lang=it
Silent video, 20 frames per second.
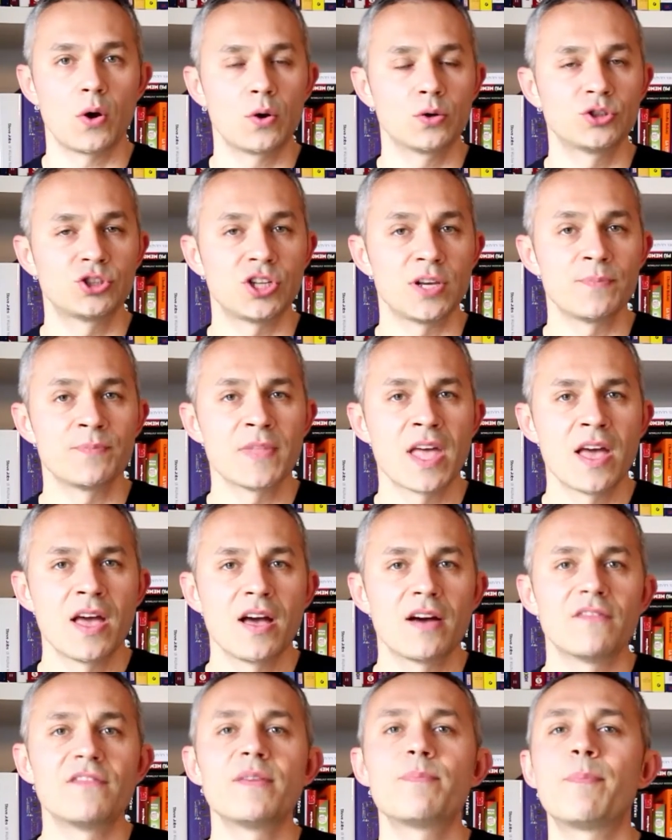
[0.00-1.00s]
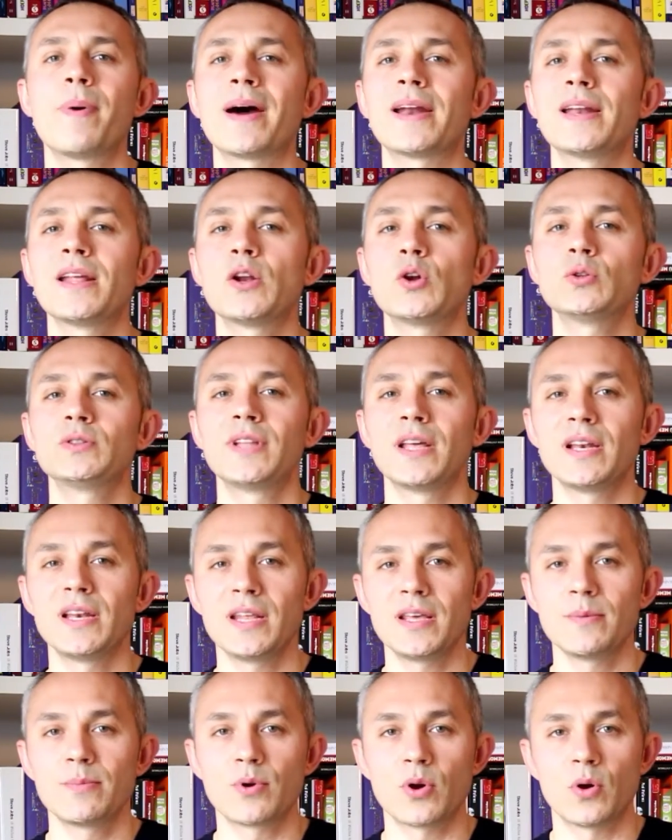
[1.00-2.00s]
Oggi vi parlerò del
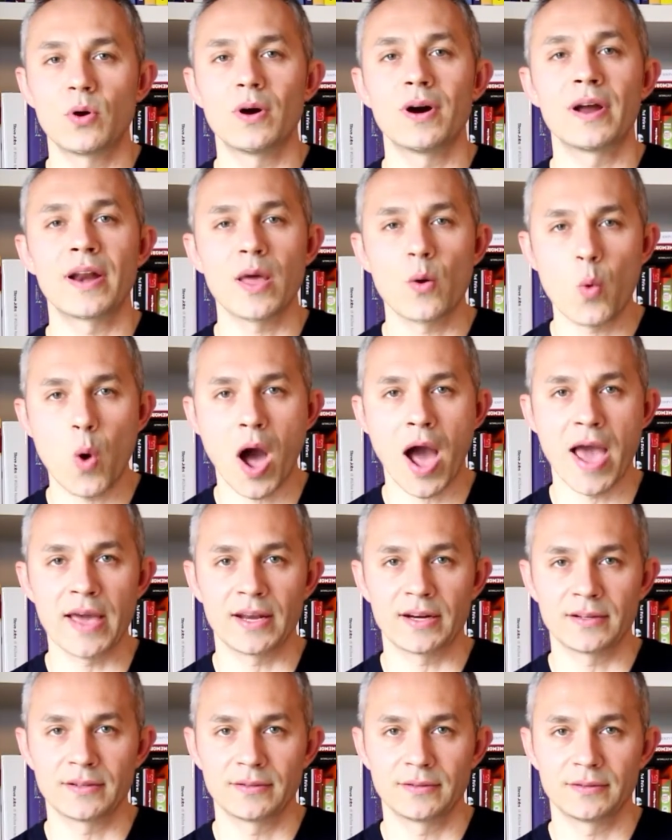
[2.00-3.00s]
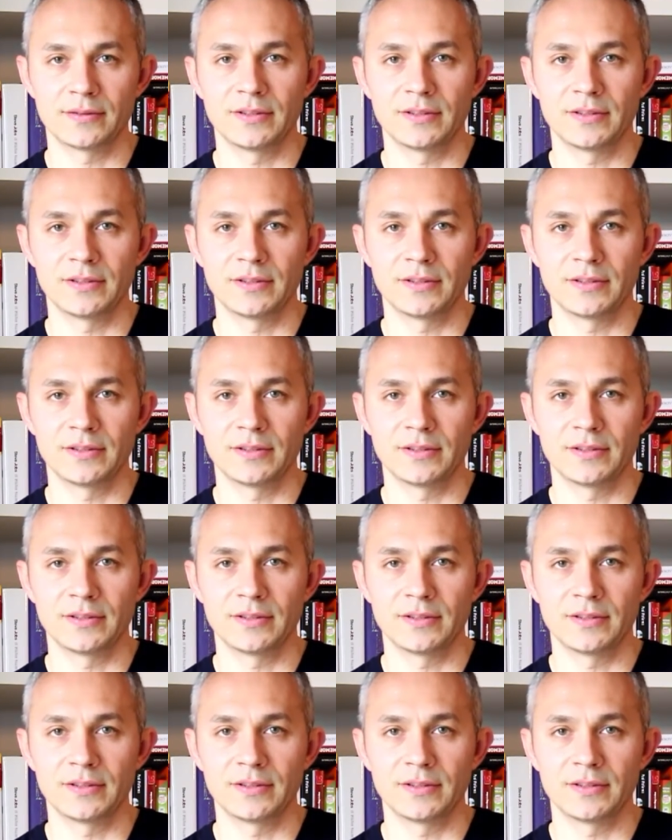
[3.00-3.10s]
libro Rewire